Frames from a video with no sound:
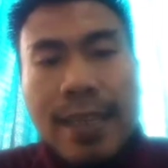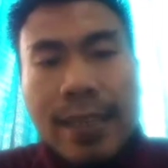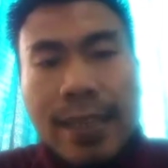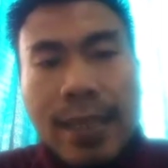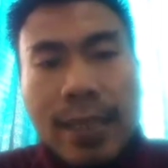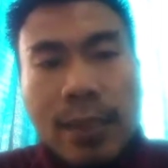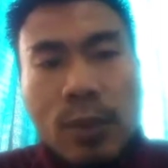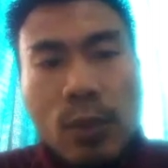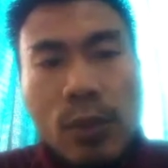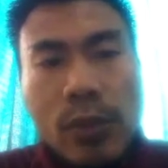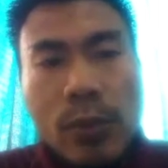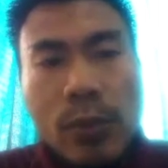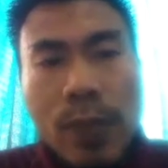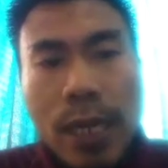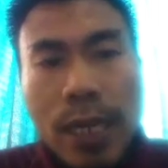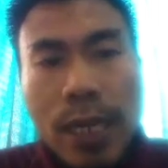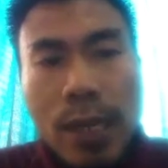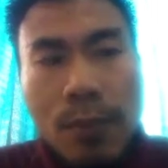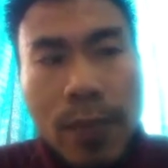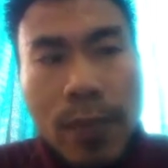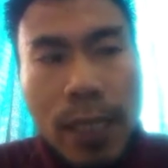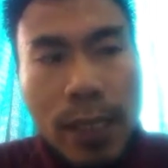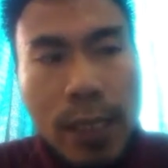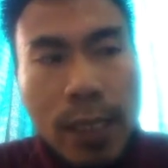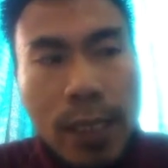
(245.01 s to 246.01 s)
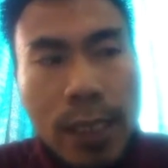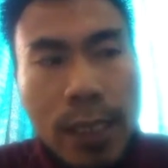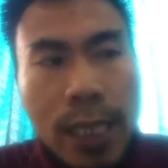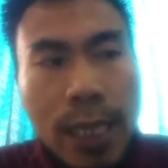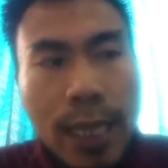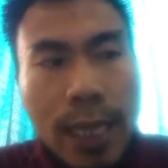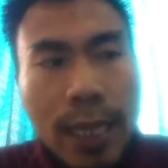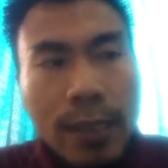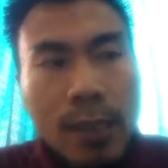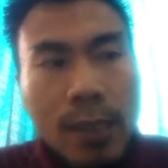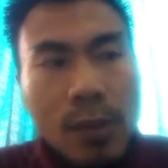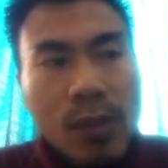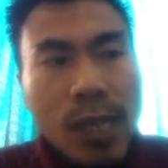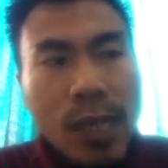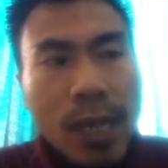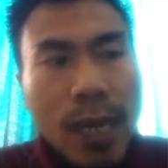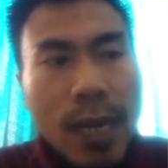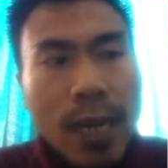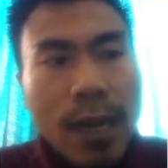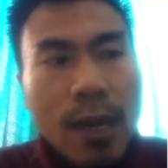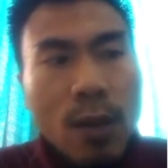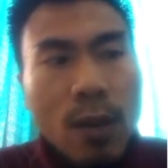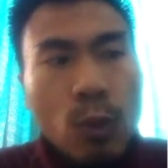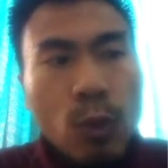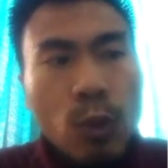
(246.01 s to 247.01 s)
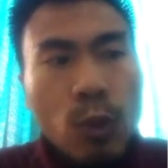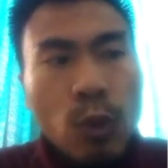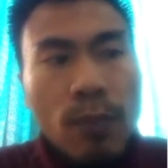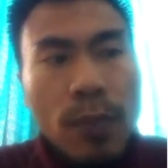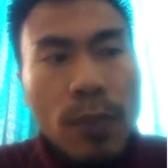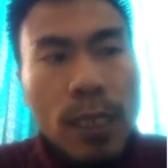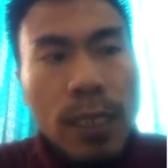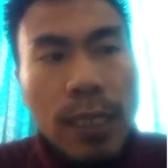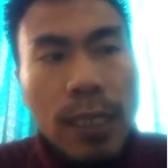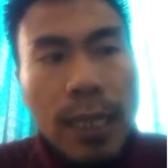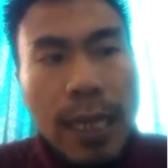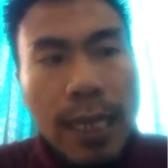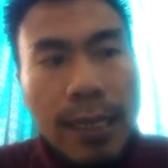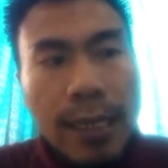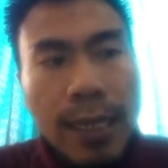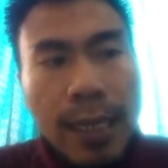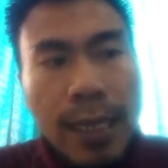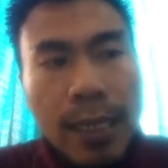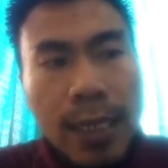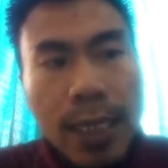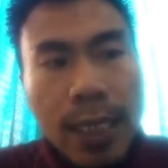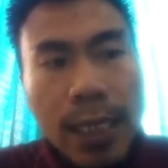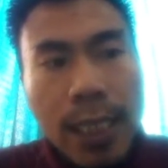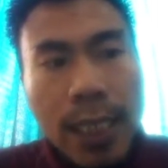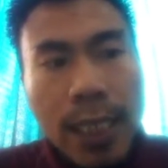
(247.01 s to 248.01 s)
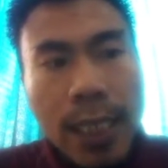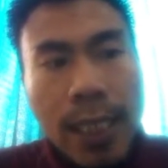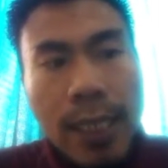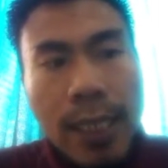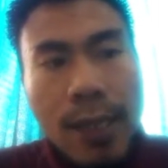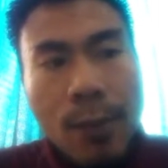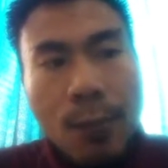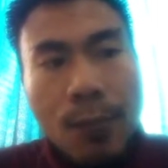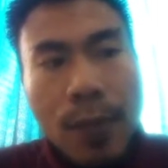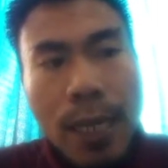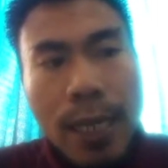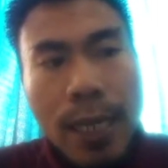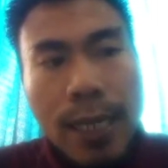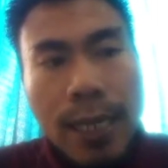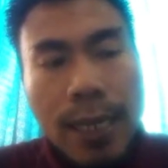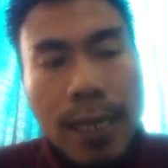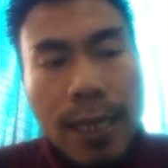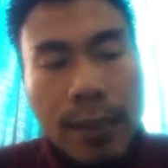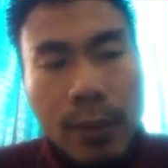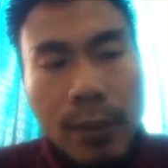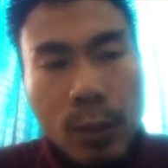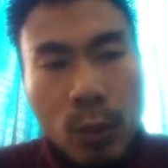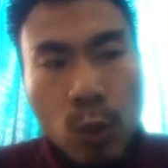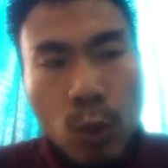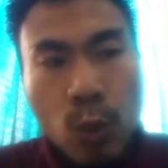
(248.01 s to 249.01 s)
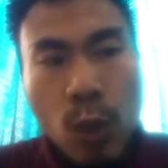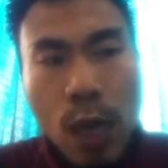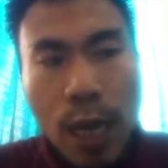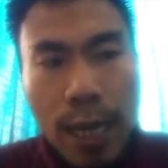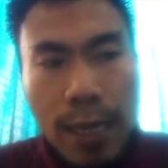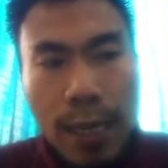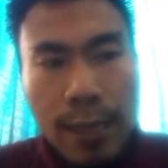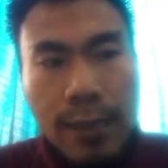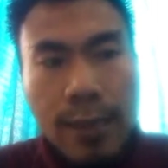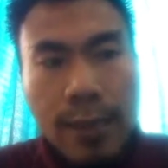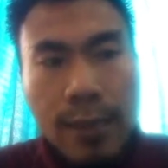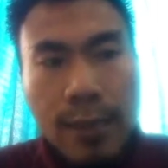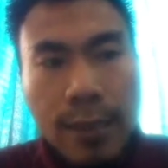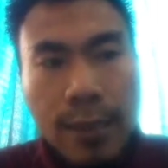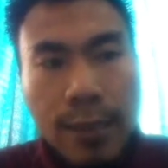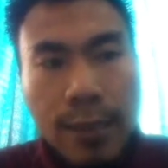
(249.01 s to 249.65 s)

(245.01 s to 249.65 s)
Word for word: yaitu sebagai media atau sarana untuk mendekatkan diri kepada Tuhan